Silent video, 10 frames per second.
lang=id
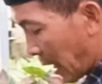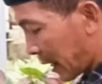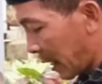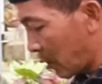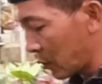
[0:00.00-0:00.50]

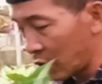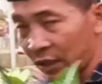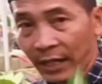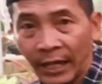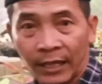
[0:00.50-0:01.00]
lagi untuk
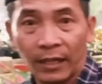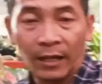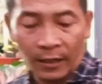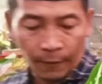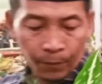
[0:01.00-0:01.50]
sirkit. Uh
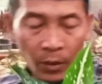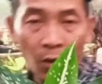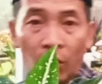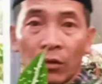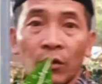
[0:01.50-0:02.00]
-uh.
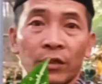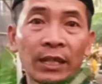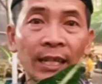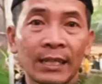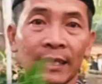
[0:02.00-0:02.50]
Untuk
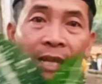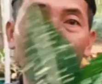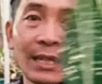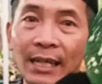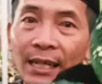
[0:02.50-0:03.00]
sirkit
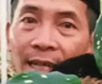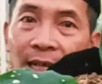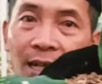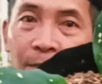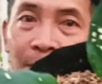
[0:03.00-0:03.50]
secantik ini
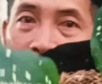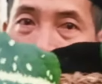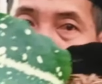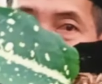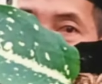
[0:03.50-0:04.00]
uh,
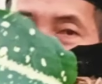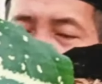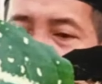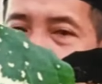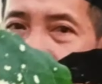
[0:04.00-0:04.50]
berapa masih
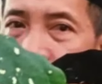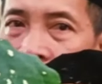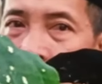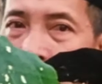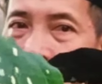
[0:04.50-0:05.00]

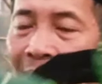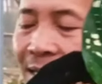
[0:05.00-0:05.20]
15